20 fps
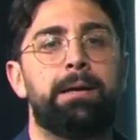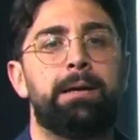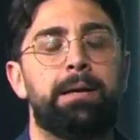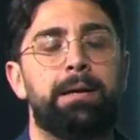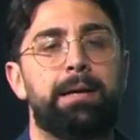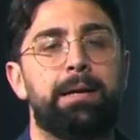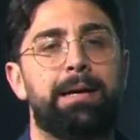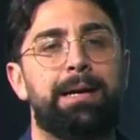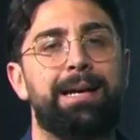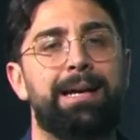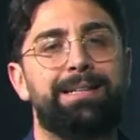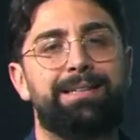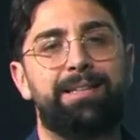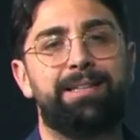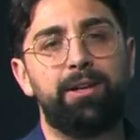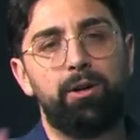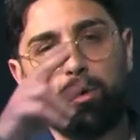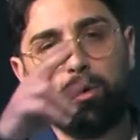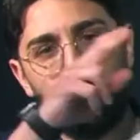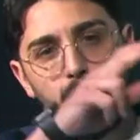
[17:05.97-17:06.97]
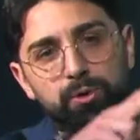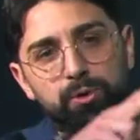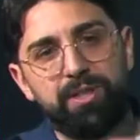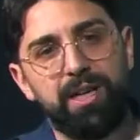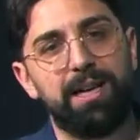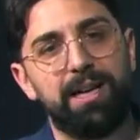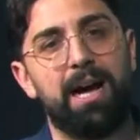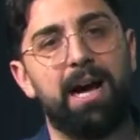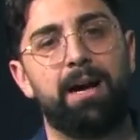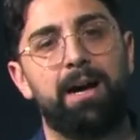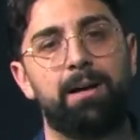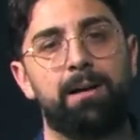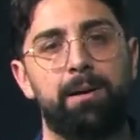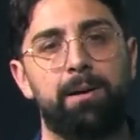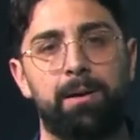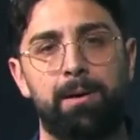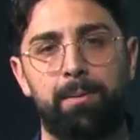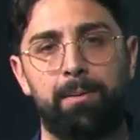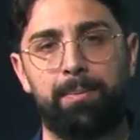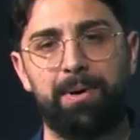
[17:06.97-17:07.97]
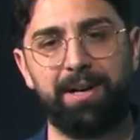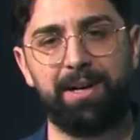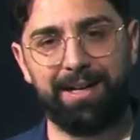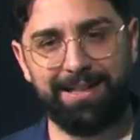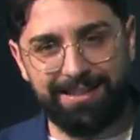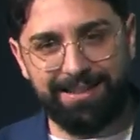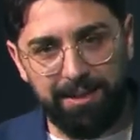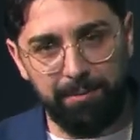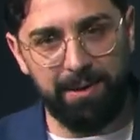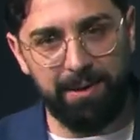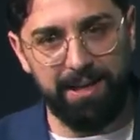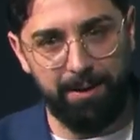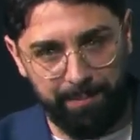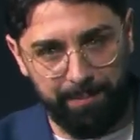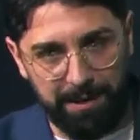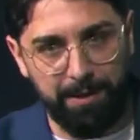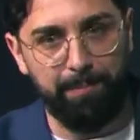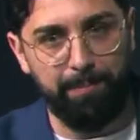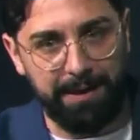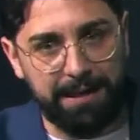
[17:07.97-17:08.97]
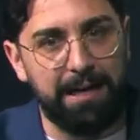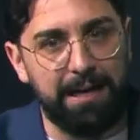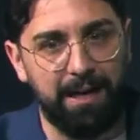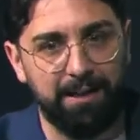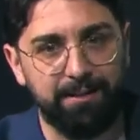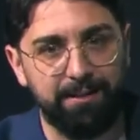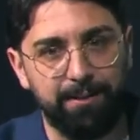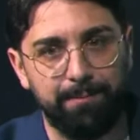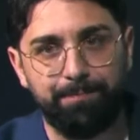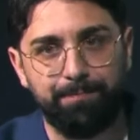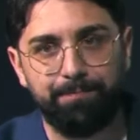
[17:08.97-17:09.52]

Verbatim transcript: che Dio userà per redimere per i peccati.